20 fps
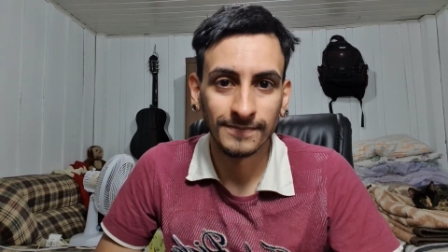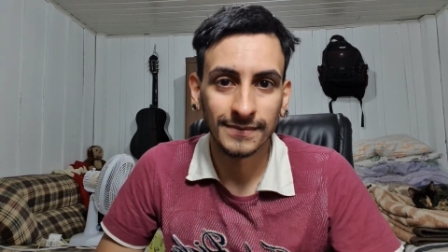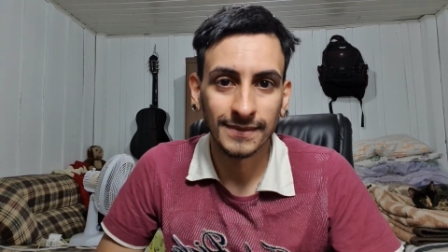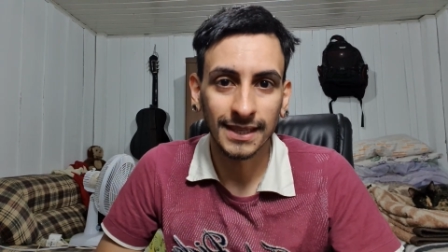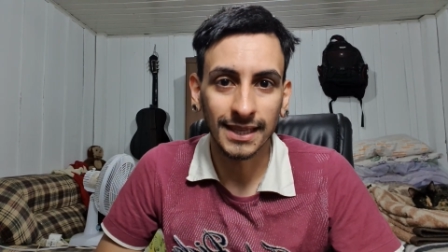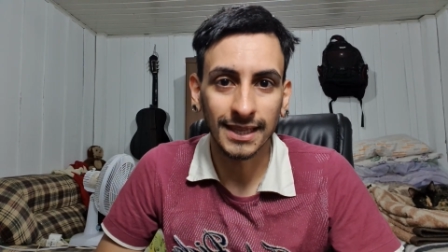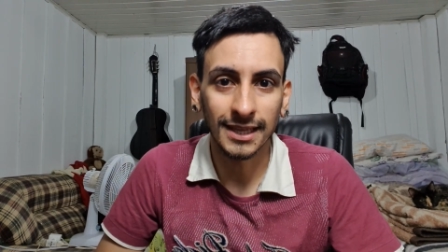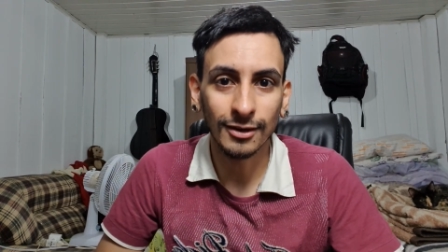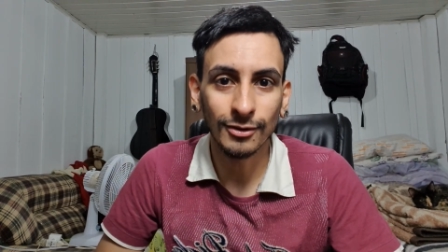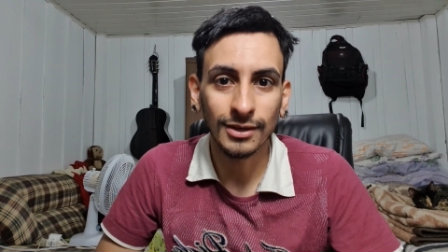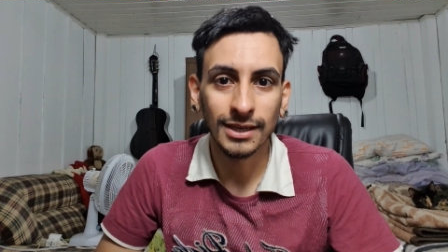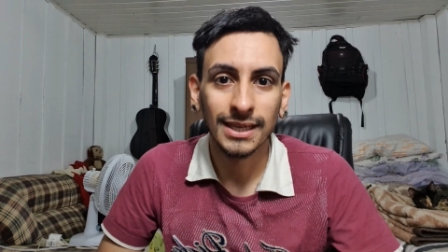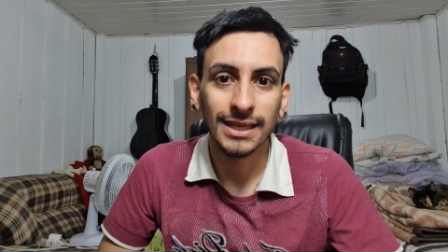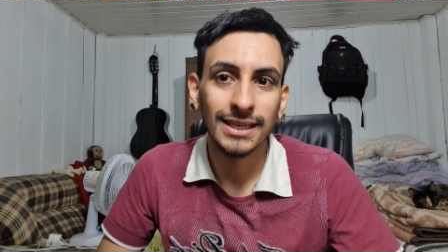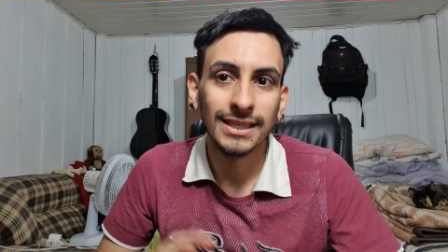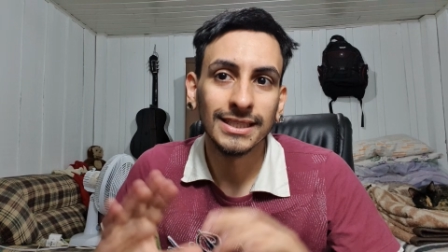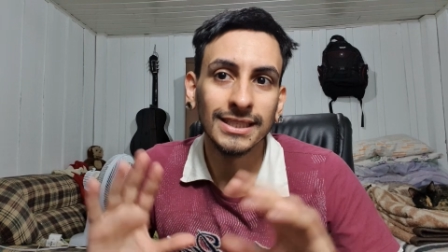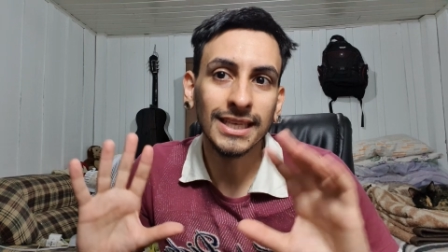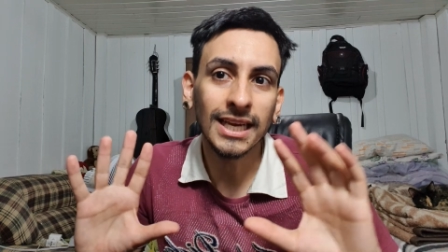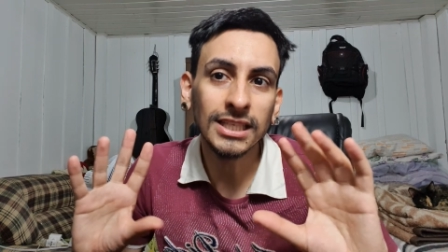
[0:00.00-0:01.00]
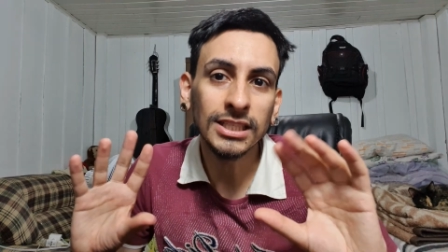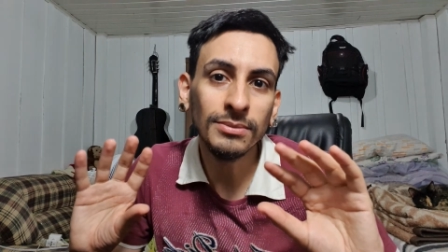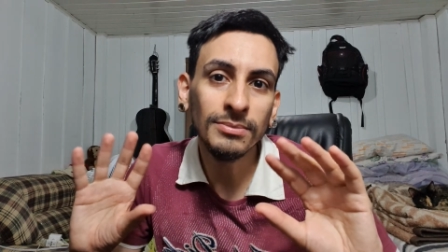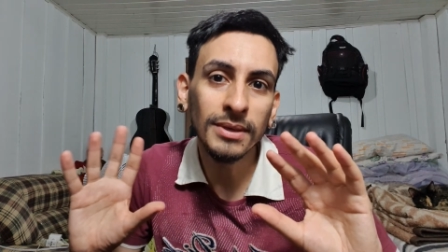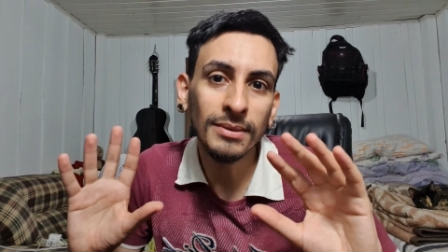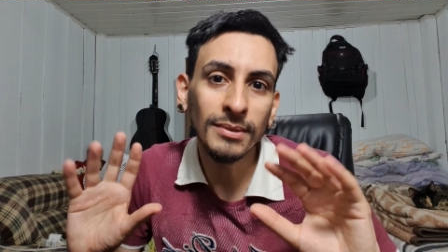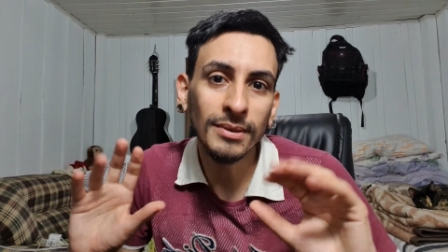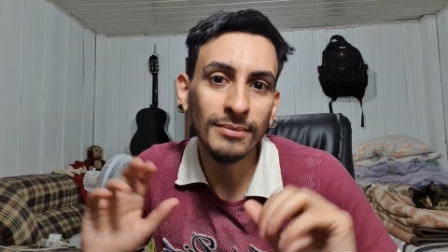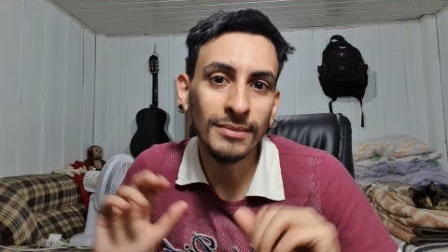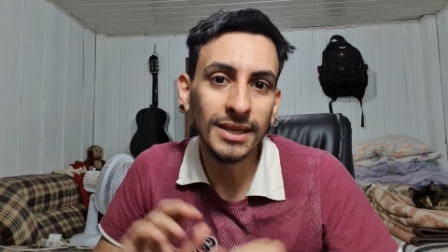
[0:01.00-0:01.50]
entendeu? Cheio de
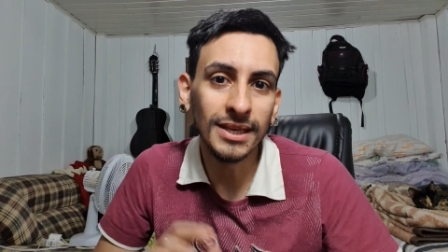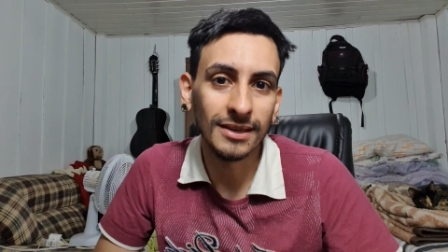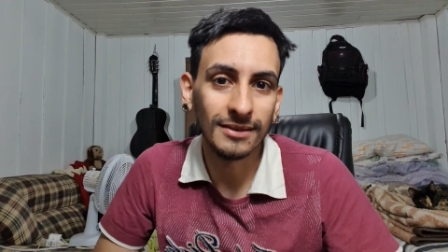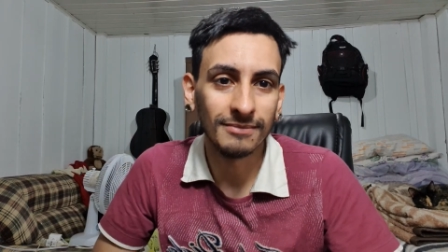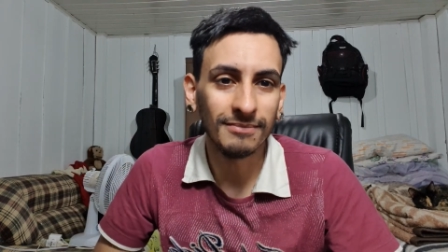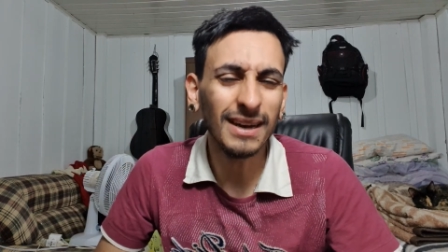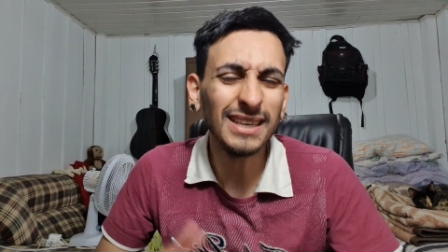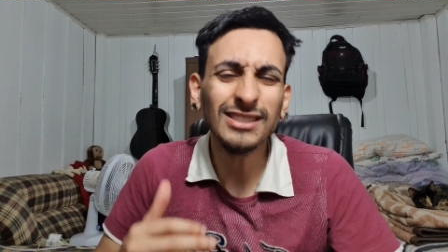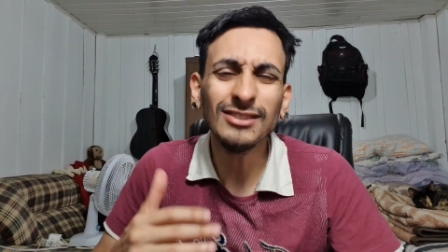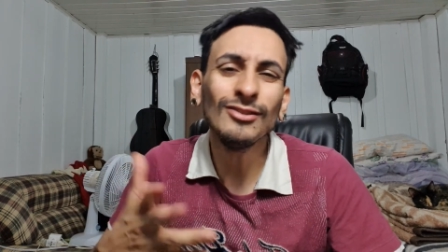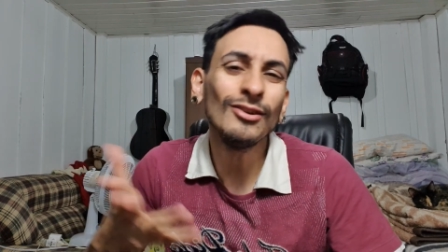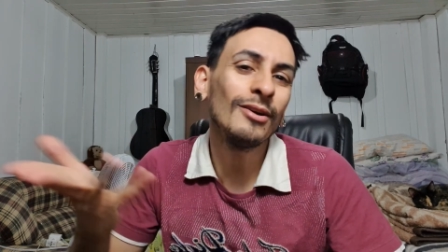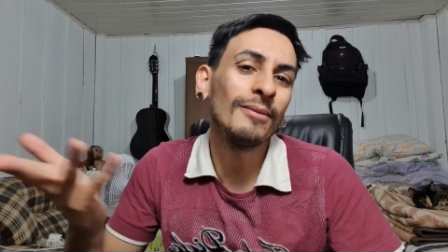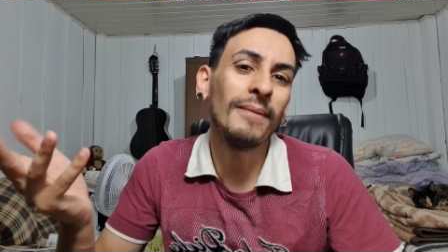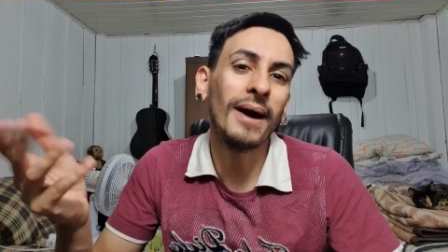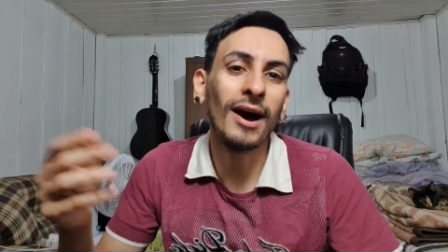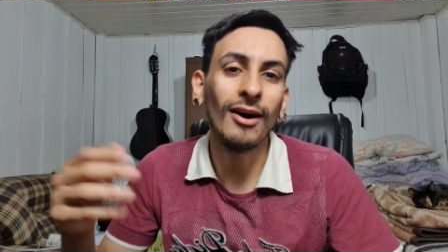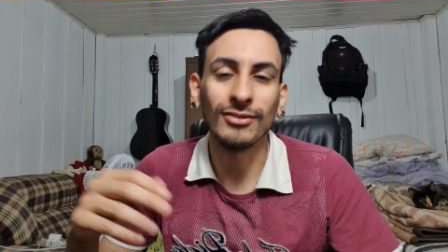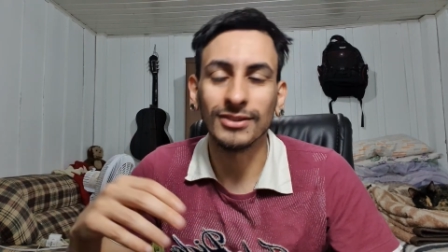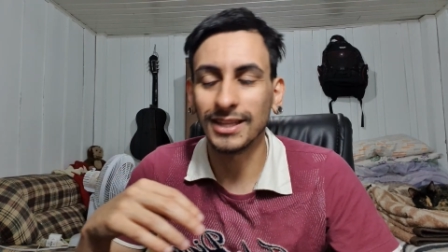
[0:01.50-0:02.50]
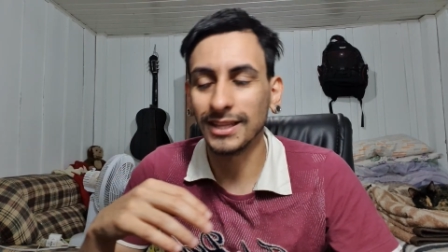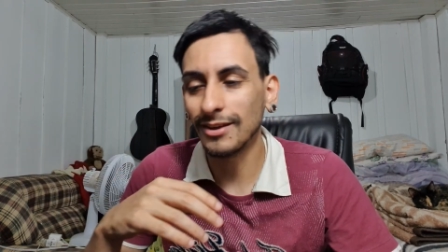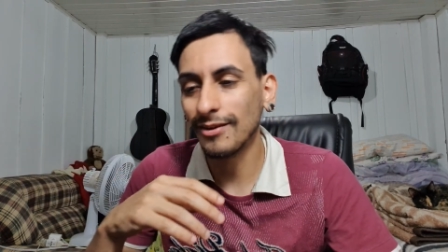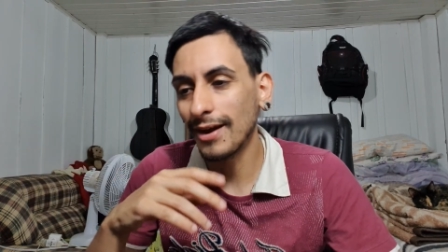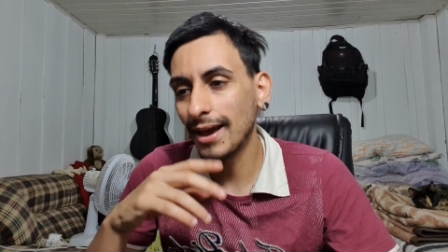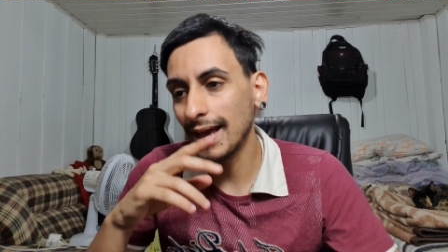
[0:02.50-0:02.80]
mimimi, mas é normal, entendeu?